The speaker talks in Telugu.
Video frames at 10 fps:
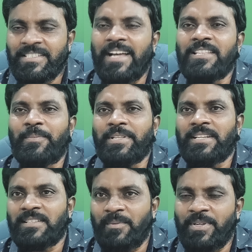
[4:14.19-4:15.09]
శాంతి
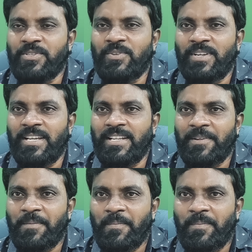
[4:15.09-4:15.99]
భద్రతలు మంచిగా ఉండాలి
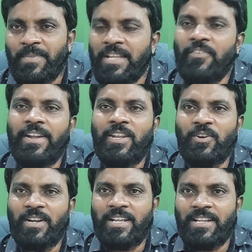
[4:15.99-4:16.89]
ఇవన్నీ
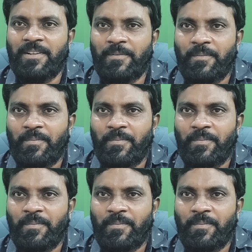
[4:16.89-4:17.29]
ఉండాలి